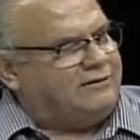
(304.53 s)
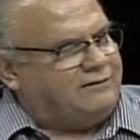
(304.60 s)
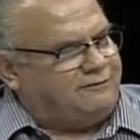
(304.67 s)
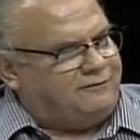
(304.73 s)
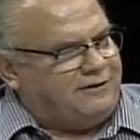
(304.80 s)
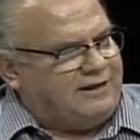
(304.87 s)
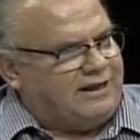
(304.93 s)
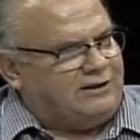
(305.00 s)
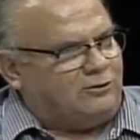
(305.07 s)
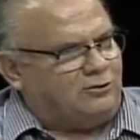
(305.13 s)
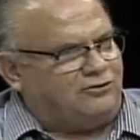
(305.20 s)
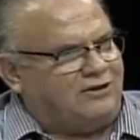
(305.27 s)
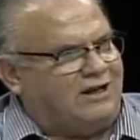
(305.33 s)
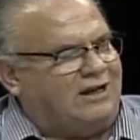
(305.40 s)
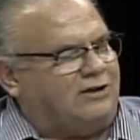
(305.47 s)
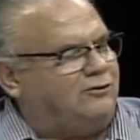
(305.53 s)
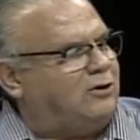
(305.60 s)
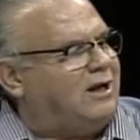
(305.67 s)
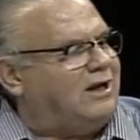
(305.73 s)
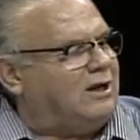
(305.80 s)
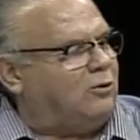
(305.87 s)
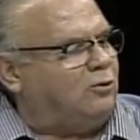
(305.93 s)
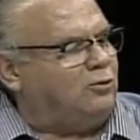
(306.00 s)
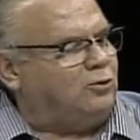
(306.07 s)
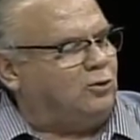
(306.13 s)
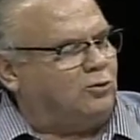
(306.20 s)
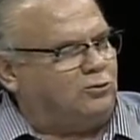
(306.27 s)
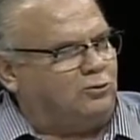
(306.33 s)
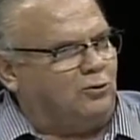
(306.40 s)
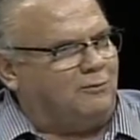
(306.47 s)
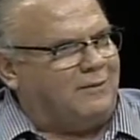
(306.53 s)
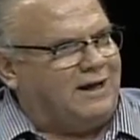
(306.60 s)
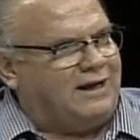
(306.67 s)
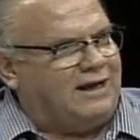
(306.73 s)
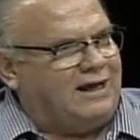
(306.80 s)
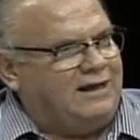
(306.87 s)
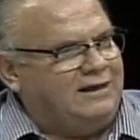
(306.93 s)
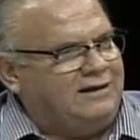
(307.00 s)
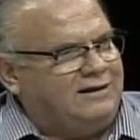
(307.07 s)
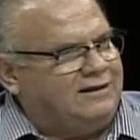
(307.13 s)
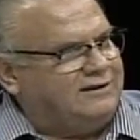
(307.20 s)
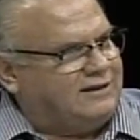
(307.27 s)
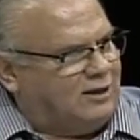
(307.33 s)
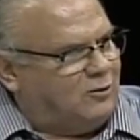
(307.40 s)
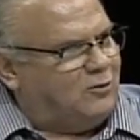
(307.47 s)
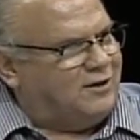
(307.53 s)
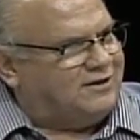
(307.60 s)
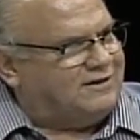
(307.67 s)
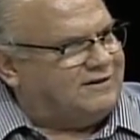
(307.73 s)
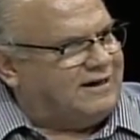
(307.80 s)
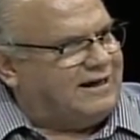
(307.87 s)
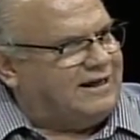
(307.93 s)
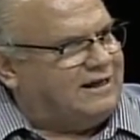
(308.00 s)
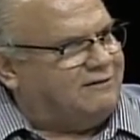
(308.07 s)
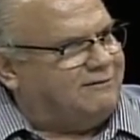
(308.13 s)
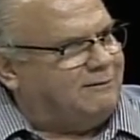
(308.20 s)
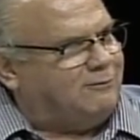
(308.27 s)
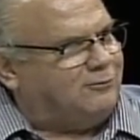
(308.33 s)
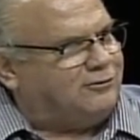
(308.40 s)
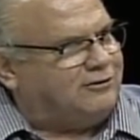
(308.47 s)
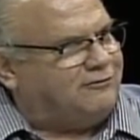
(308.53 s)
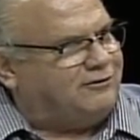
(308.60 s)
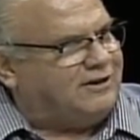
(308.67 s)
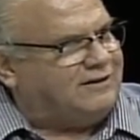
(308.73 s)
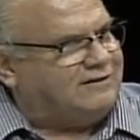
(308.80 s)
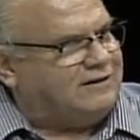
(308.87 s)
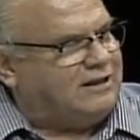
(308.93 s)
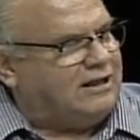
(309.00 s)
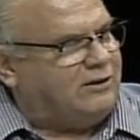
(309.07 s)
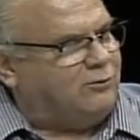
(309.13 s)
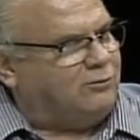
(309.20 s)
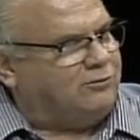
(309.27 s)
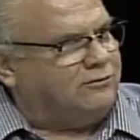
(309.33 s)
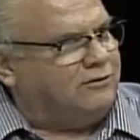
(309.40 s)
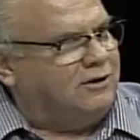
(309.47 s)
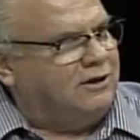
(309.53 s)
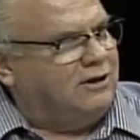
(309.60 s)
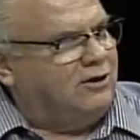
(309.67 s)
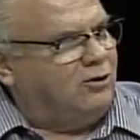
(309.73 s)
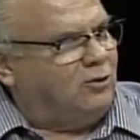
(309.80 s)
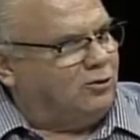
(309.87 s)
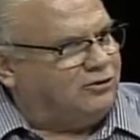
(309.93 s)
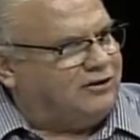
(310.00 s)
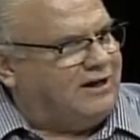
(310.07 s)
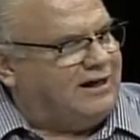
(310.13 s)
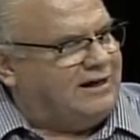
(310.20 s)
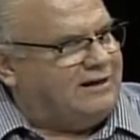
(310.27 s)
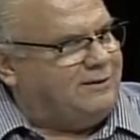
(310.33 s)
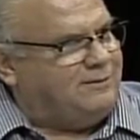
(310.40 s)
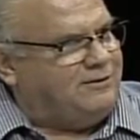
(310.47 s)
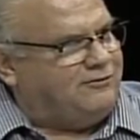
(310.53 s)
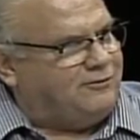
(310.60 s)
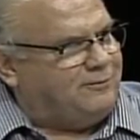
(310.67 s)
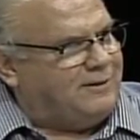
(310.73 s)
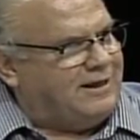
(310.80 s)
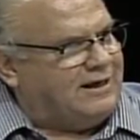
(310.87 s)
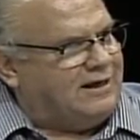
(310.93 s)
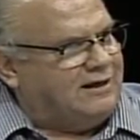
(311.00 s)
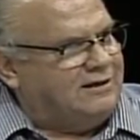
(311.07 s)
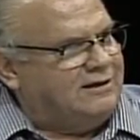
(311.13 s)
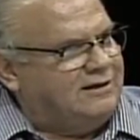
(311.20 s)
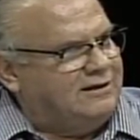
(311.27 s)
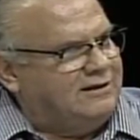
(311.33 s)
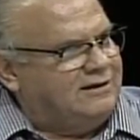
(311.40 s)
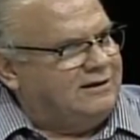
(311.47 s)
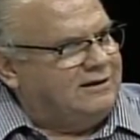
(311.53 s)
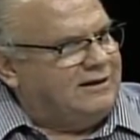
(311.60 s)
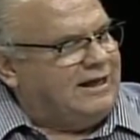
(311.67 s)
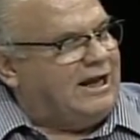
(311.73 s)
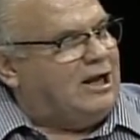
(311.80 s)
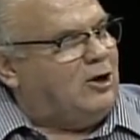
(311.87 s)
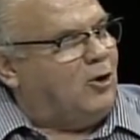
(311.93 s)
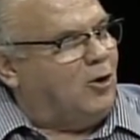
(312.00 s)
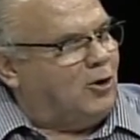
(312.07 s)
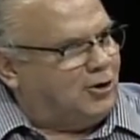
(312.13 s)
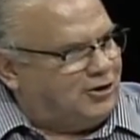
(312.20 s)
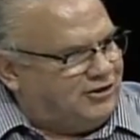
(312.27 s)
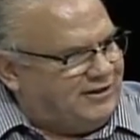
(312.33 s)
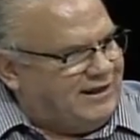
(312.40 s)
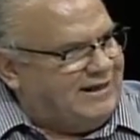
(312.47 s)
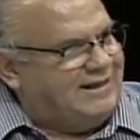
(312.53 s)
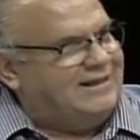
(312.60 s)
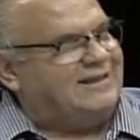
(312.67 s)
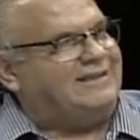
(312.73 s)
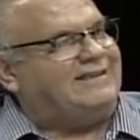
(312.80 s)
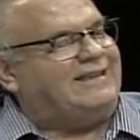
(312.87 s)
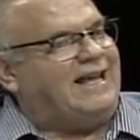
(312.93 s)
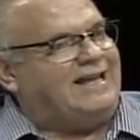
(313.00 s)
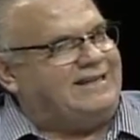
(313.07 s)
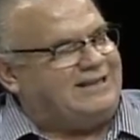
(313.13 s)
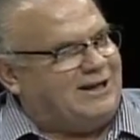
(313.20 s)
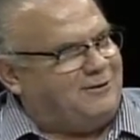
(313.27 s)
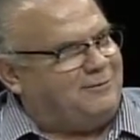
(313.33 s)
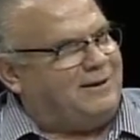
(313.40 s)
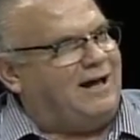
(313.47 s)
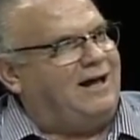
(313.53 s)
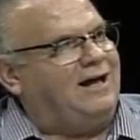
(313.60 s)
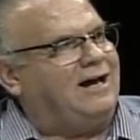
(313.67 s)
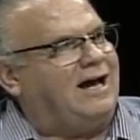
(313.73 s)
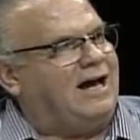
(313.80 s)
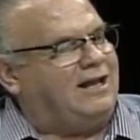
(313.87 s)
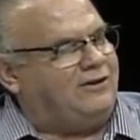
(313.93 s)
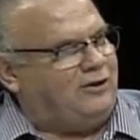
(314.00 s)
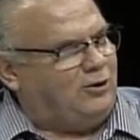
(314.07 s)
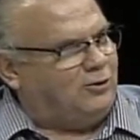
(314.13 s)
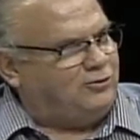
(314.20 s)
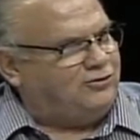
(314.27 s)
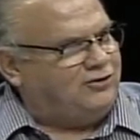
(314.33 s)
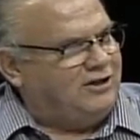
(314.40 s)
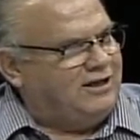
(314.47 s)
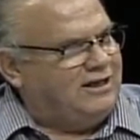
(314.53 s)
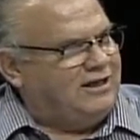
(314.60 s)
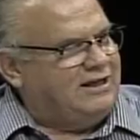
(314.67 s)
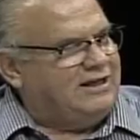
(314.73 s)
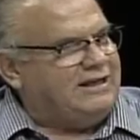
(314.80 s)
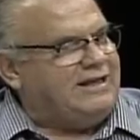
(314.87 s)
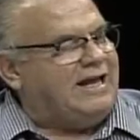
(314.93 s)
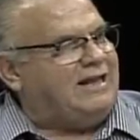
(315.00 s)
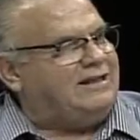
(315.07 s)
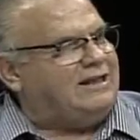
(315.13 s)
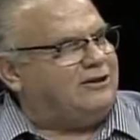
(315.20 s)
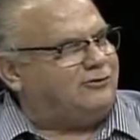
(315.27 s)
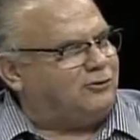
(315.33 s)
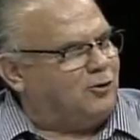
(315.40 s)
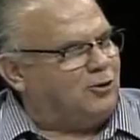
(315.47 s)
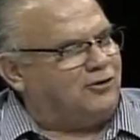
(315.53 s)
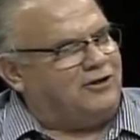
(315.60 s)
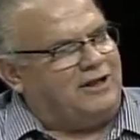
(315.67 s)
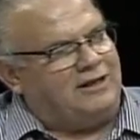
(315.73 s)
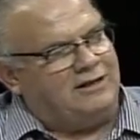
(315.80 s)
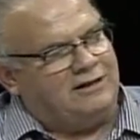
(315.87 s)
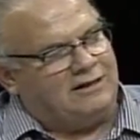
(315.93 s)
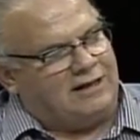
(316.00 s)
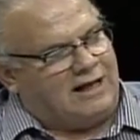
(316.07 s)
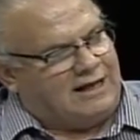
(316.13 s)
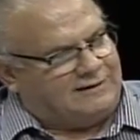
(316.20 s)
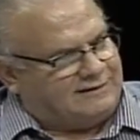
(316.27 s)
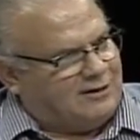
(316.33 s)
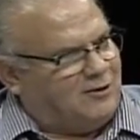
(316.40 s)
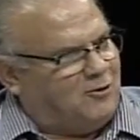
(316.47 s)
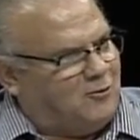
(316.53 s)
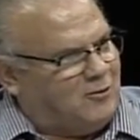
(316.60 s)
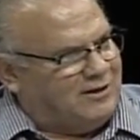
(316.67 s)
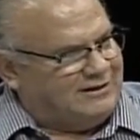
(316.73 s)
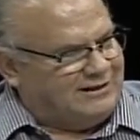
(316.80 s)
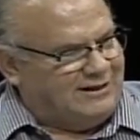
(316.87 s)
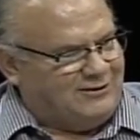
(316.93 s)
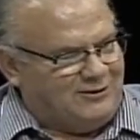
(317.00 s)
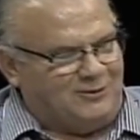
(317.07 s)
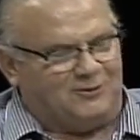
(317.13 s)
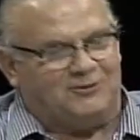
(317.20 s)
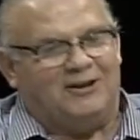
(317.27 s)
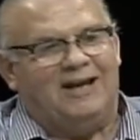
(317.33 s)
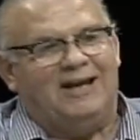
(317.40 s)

refiriéndose a la, conducta humana, ¿te acuerdas aquella famosa frase de don José Garibi Rivera? El, orden, te lleva a Dios y el desorden a, San, Juan, de, Dios.